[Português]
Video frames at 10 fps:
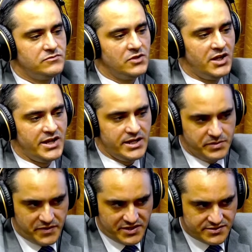Ganhei na
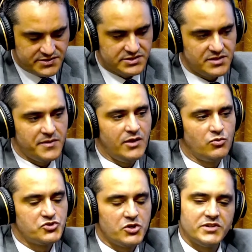primeira instância também. Quando
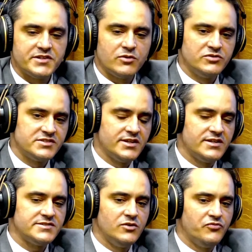chegou na segunda
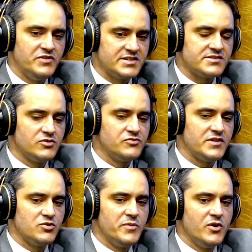instância, eu fiz questão de
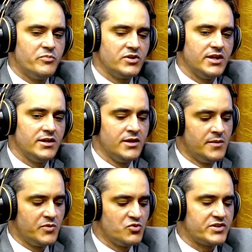fazer o meu. Por quê?
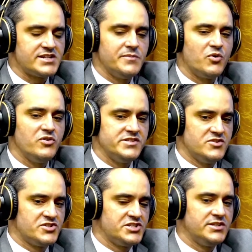Porque os caras já me conheciam. Eu
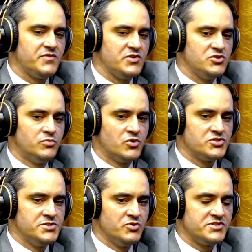já tinha defendido um monte
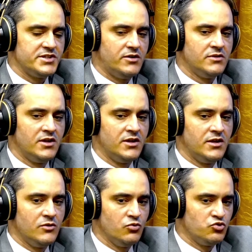de policial.
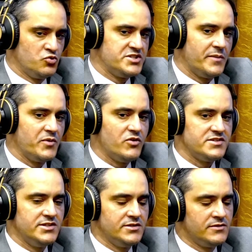Os juízes já me
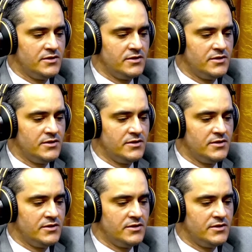conheciam.